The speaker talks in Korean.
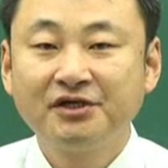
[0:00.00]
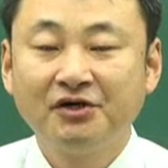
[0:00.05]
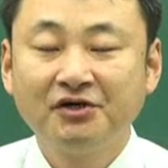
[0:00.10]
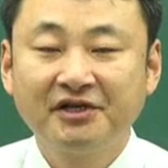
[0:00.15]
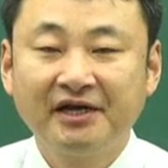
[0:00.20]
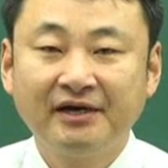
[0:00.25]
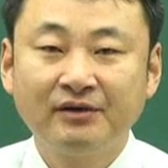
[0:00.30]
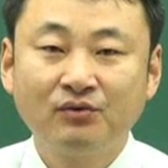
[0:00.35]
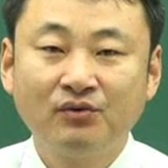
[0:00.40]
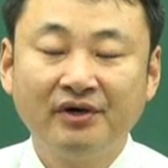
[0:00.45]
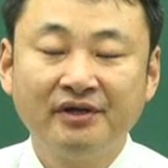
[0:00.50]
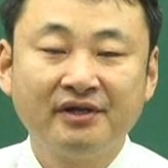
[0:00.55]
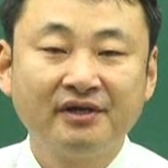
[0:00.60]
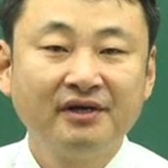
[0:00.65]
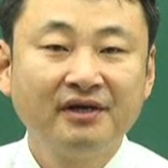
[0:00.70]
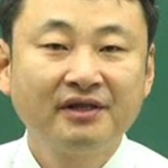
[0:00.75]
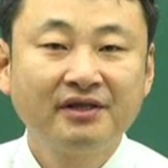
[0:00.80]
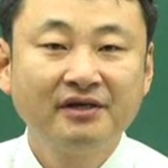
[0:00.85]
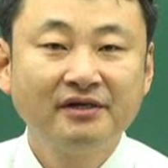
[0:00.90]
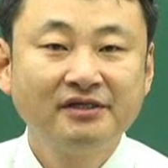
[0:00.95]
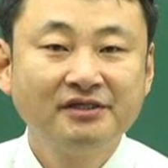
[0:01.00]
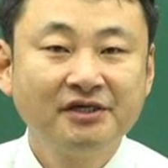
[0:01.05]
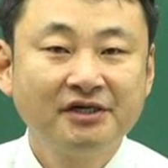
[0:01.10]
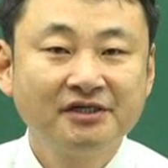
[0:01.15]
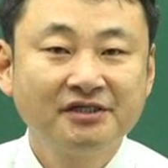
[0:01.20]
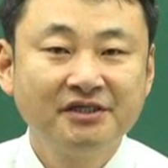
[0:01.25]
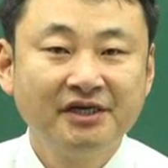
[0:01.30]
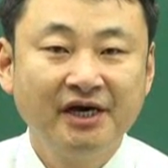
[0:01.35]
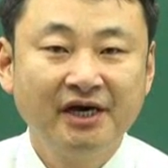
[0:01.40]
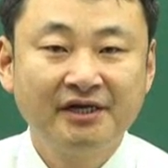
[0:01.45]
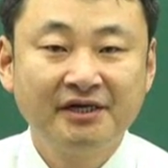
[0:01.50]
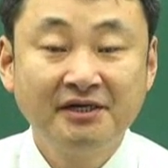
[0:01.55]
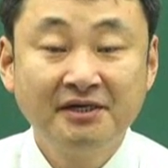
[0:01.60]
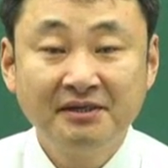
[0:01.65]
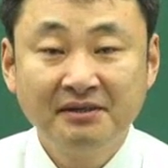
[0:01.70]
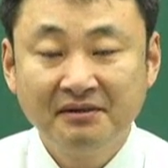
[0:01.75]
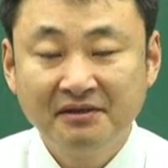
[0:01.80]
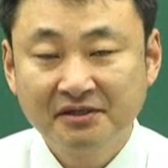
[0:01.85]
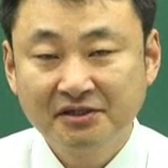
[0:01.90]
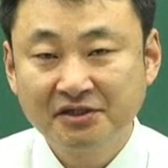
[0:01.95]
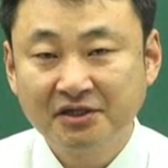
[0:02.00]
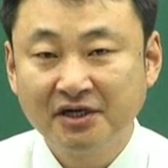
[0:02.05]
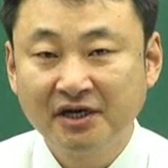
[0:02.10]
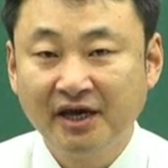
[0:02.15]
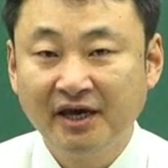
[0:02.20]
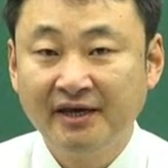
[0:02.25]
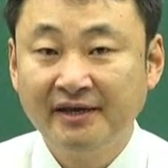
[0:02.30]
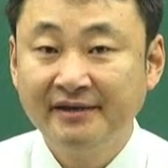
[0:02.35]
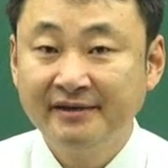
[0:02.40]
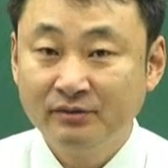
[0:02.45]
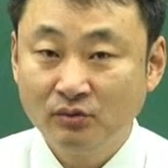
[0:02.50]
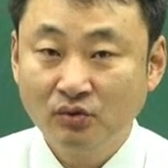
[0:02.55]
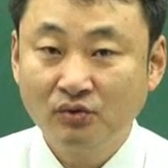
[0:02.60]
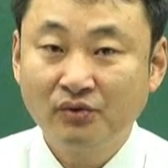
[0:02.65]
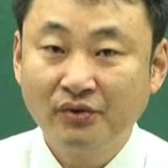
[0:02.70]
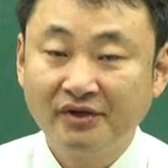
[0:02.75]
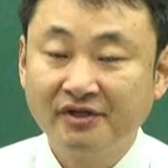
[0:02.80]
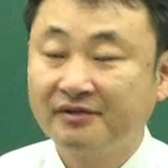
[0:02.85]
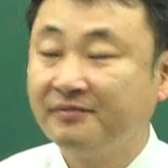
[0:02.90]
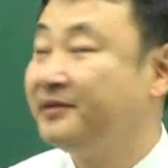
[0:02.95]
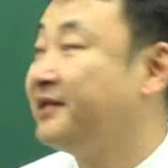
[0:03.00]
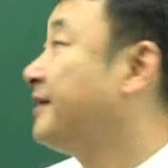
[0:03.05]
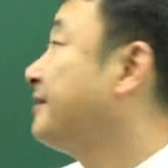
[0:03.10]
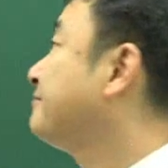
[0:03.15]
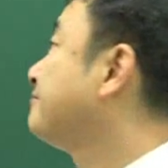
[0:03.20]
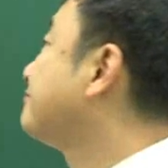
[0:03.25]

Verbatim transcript: 저당권 설정 제한을 정해 놓고 있습니다.